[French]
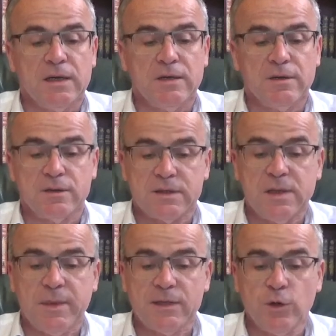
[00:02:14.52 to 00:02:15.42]
Euh,
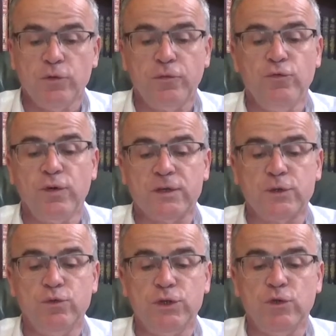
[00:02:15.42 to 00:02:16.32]
c'est maintenant devenu un
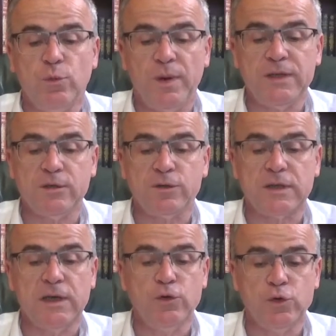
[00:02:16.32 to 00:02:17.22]
sujet de
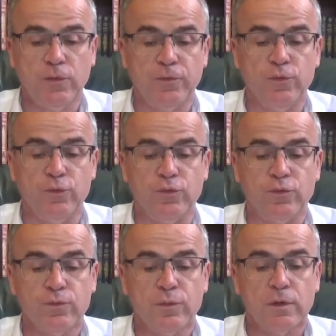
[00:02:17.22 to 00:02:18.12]
plaisanterie le jour venu.
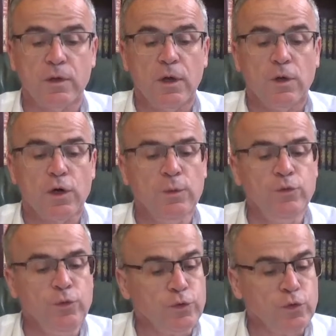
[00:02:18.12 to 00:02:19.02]
Comme
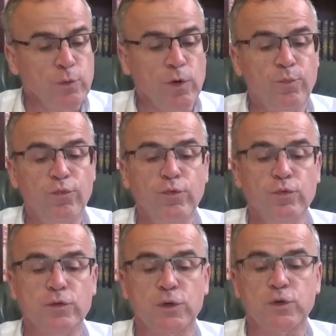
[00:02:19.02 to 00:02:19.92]
nous ne tombons
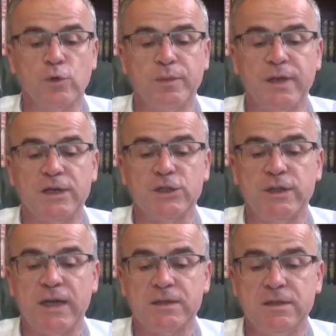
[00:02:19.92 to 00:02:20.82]
plus dans son piège
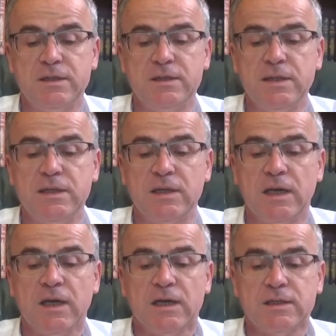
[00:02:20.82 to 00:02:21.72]
narcissique,
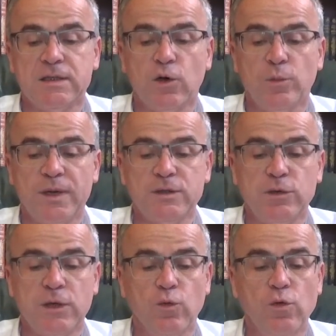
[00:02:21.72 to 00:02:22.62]
ces repas se
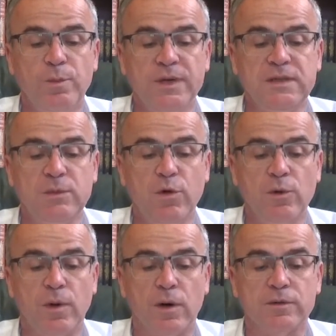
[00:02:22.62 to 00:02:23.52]
déroulent
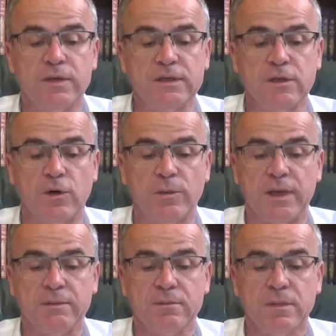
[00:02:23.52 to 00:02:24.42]
paisiblement désormais.